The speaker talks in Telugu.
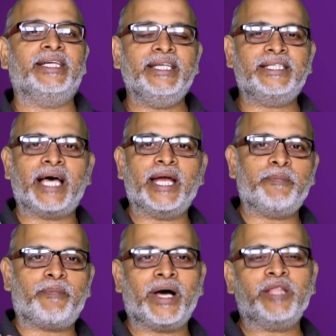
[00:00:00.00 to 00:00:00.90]
ఈసారి
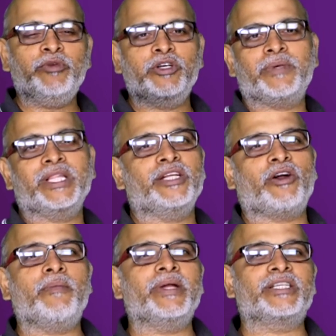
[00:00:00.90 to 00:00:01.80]
పదమూడు మంది
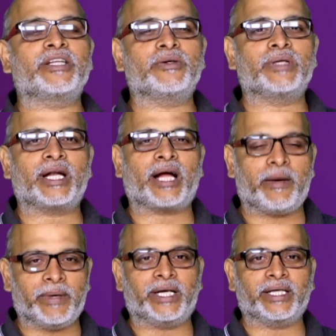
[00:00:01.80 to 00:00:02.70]
నామినేషన్లో ఉన్నారు
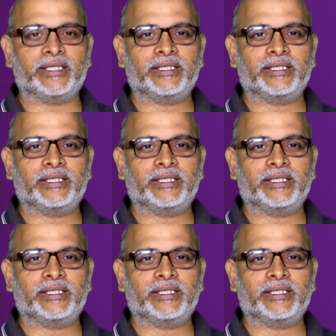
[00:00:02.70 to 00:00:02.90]
కాబట్టి